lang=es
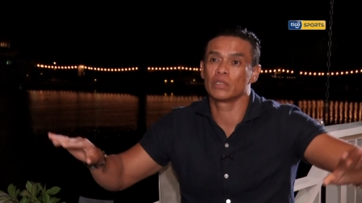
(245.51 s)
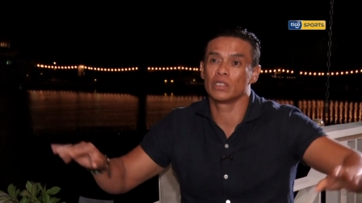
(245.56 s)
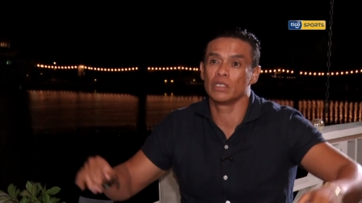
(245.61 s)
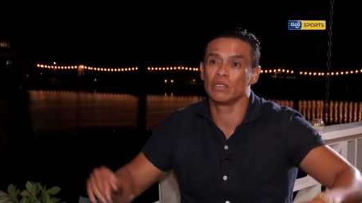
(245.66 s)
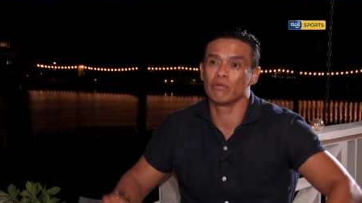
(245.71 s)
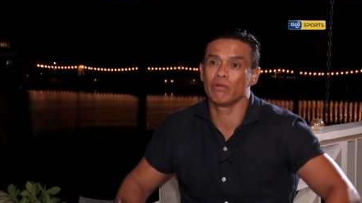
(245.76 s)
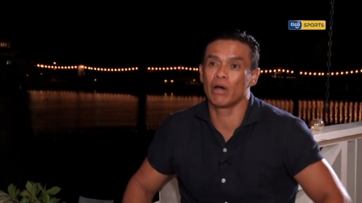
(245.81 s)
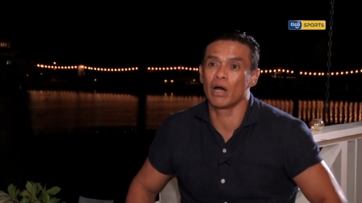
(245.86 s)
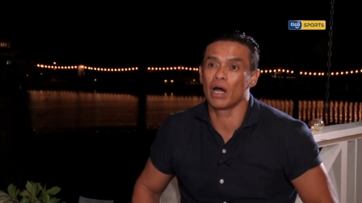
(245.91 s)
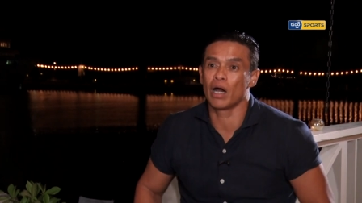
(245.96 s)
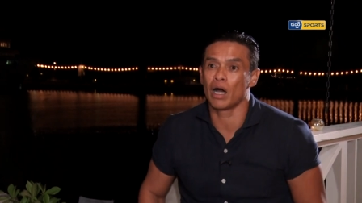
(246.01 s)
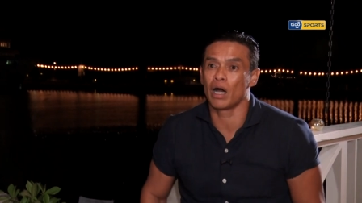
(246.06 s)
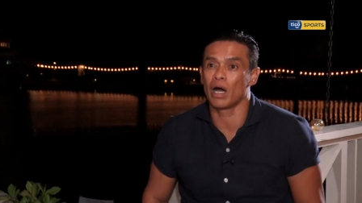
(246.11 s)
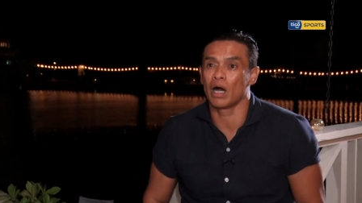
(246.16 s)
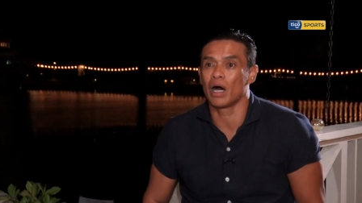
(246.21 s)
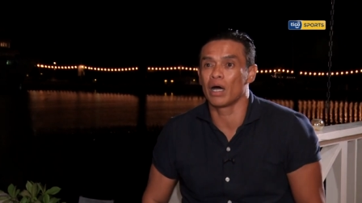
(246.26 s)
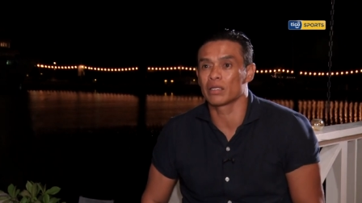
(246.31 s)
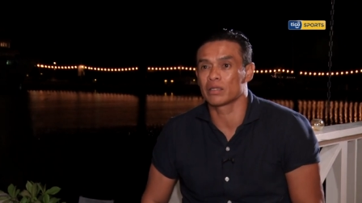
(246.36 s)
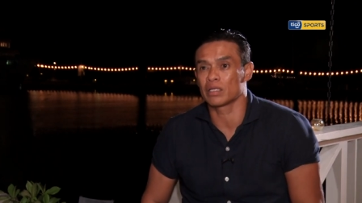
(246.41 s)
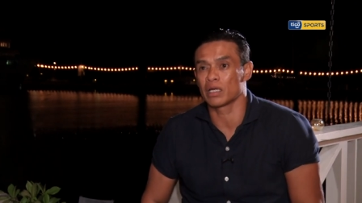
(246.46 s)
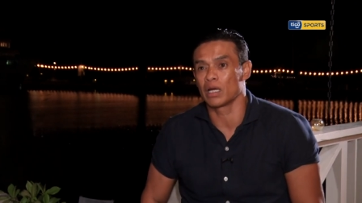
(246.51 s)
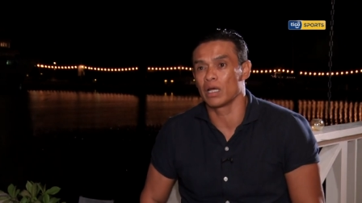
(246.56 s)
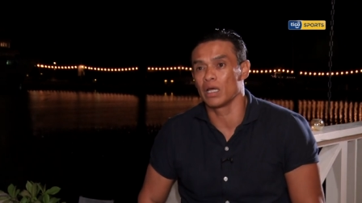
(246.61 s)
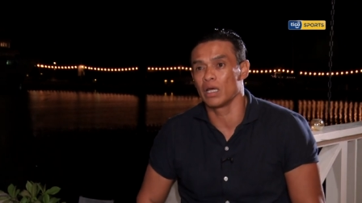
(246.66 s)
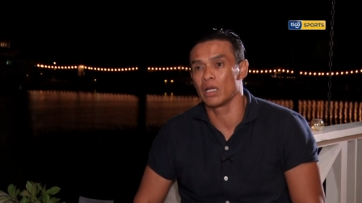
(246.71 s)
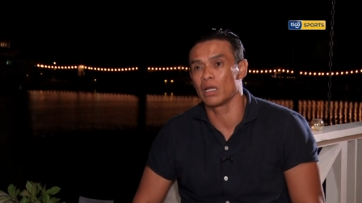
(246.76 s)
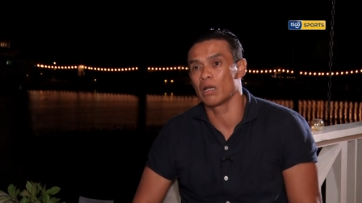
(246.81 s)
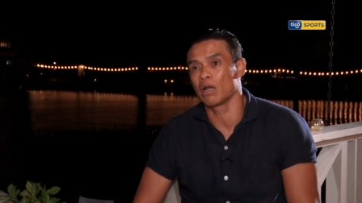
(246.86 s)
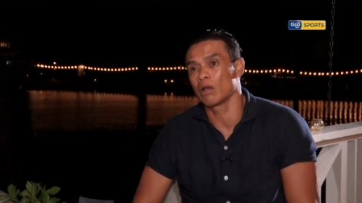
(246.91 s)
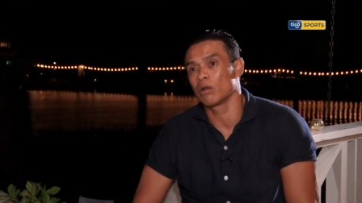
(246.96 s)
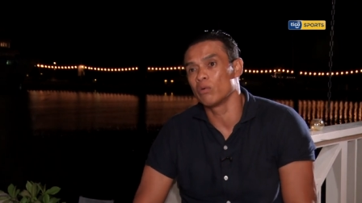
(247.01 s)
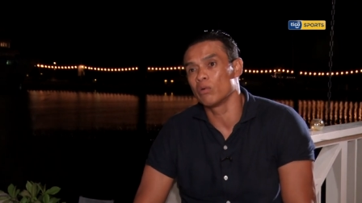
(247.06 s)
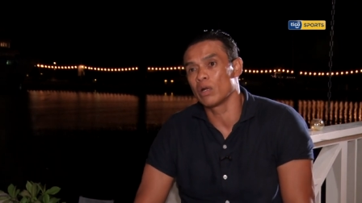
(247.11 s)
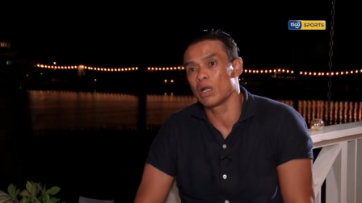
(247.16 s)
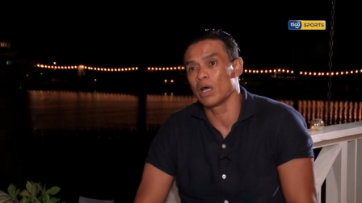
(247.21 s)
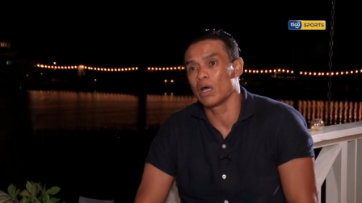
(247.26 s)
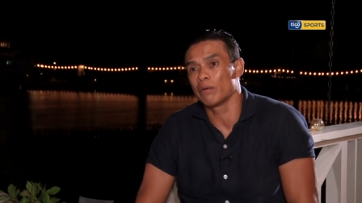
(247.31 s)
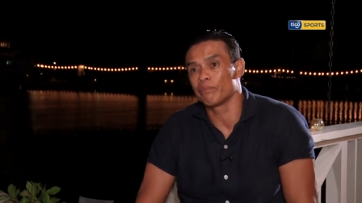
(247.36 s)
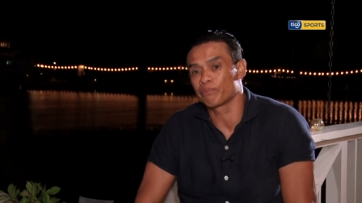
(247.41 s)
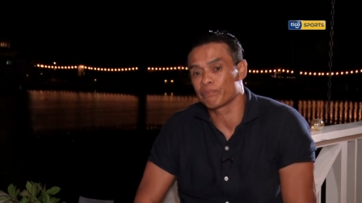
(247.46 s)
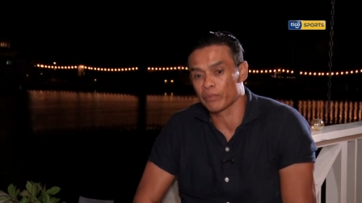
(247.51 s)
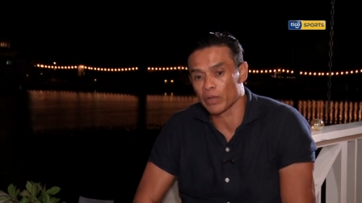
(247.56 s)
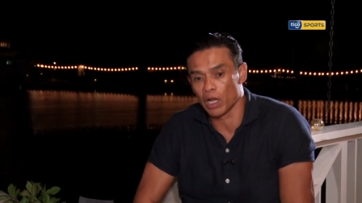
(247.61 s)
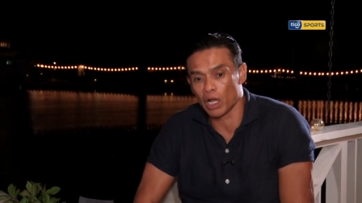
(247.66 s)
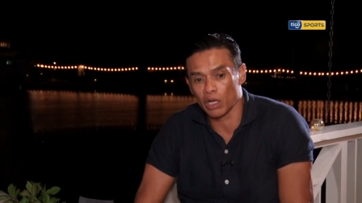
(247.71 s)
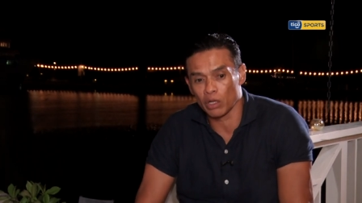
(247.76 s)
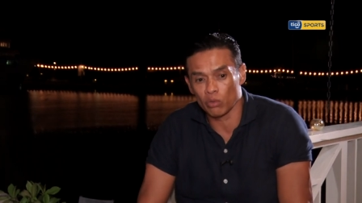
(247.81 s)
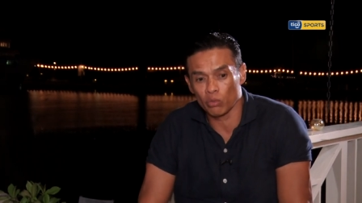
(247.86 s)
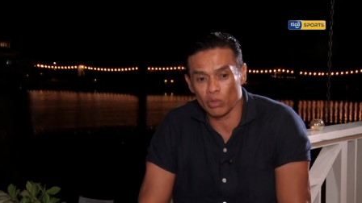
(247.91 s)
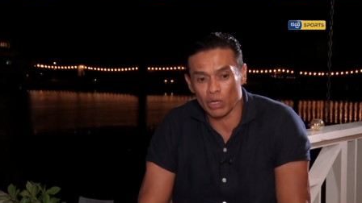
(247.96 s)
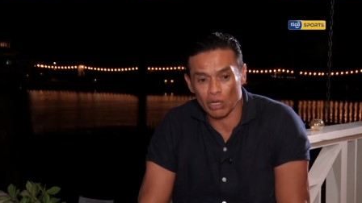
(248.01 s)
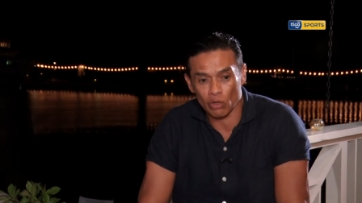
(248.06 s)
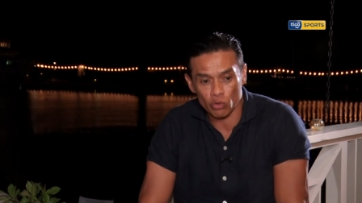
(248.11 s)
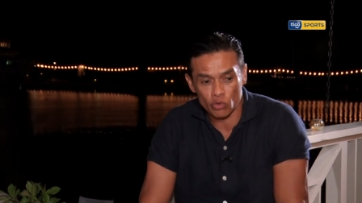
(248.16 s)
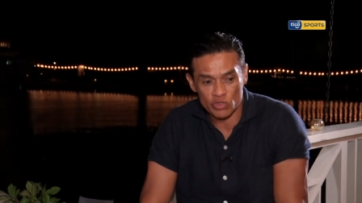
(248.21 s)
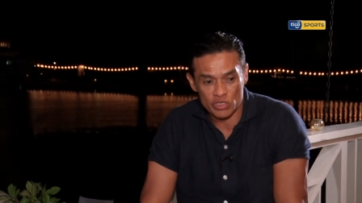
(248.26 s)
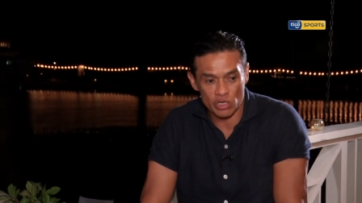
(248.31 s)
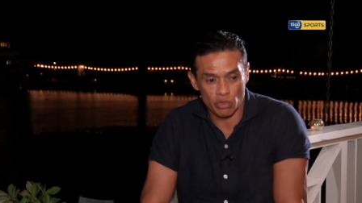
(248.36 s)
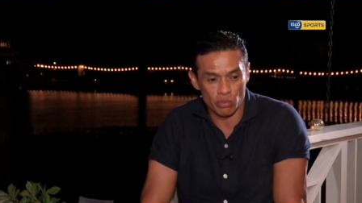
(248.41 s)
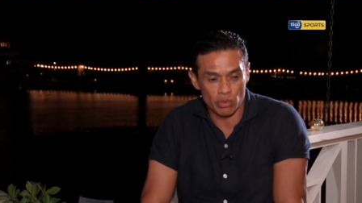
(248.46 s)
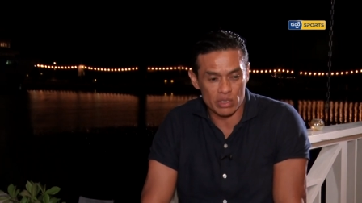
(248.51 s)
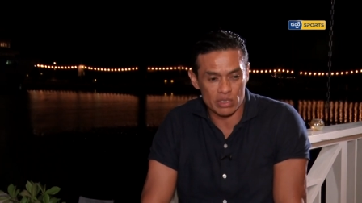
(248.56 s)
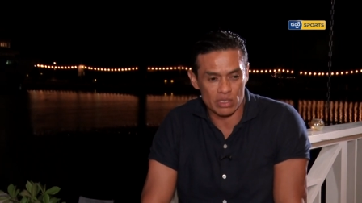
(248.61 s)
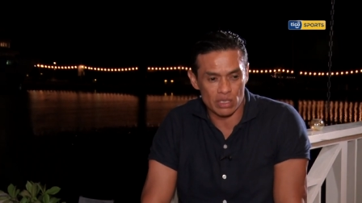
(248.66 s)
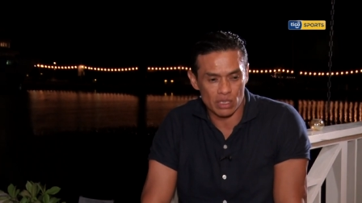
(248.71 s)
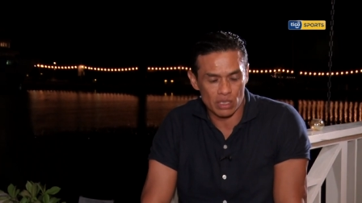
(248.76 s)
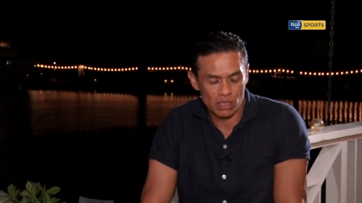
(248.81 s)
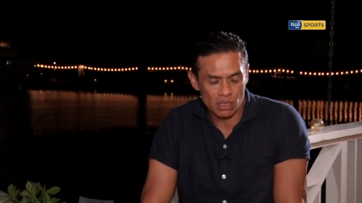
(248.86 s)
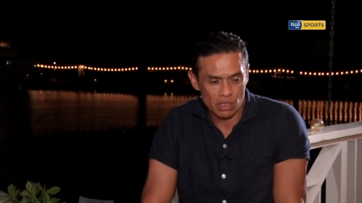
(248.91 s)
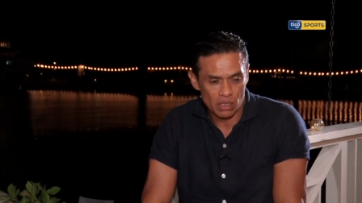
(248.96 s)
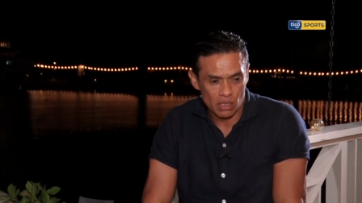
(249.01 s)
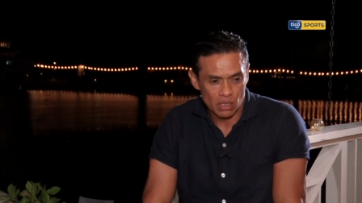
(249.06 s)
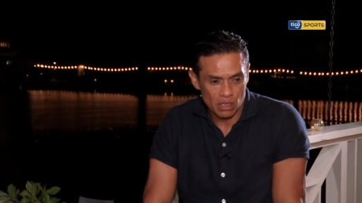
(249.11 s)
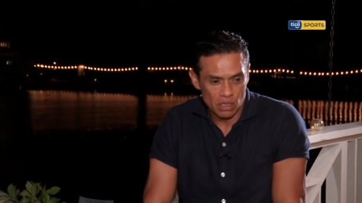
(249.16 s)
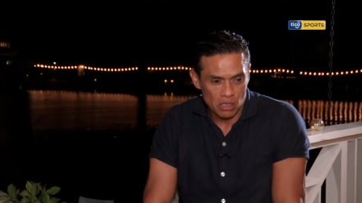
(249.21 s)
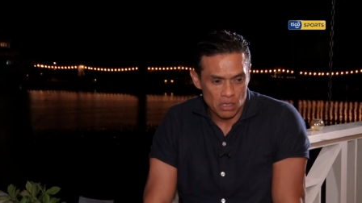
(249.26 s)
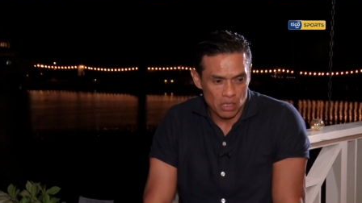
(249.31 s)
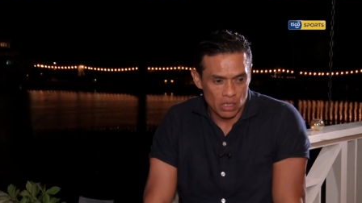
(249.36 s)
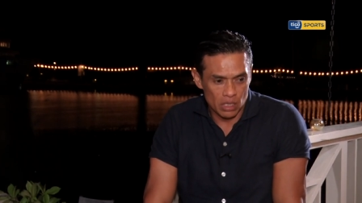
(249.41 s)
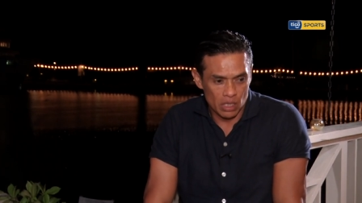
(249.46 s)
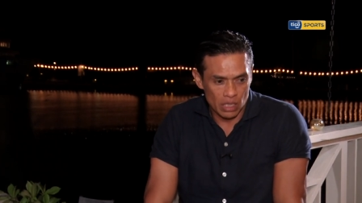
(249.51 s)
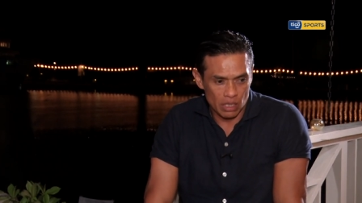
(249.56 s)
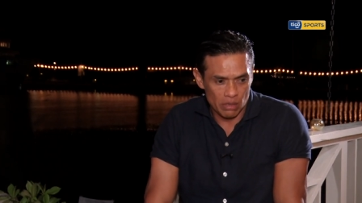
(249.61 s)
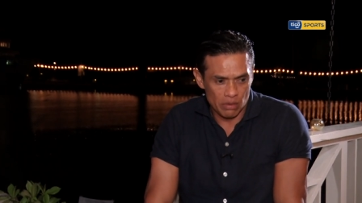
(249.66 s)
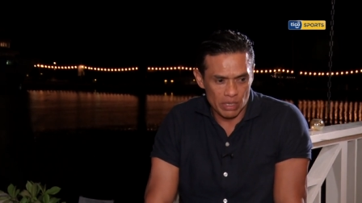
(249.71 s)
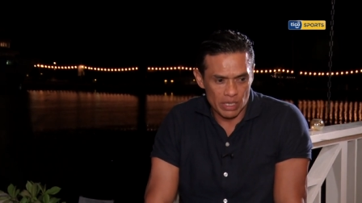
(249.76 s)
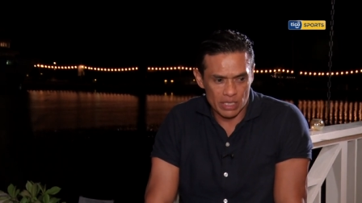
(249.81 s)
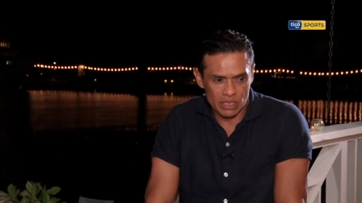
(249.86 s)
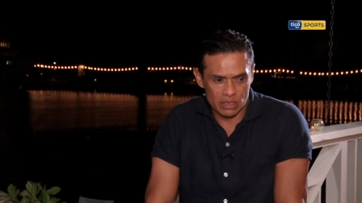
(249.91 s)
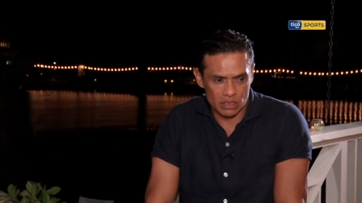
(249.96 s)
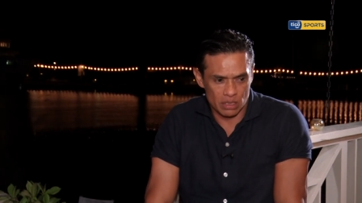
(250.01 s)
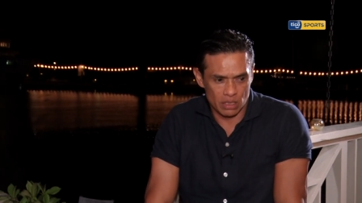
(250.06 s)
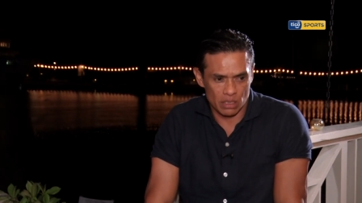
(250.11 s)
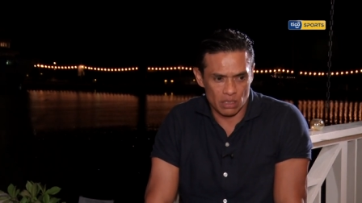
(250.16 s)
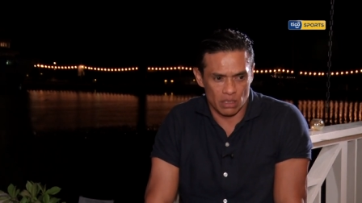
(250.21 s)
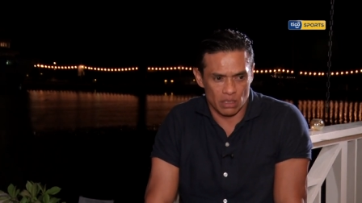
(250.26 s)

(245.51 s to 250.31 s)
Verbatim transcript: Iba a traer alguna, alguna consecuencia y a la vez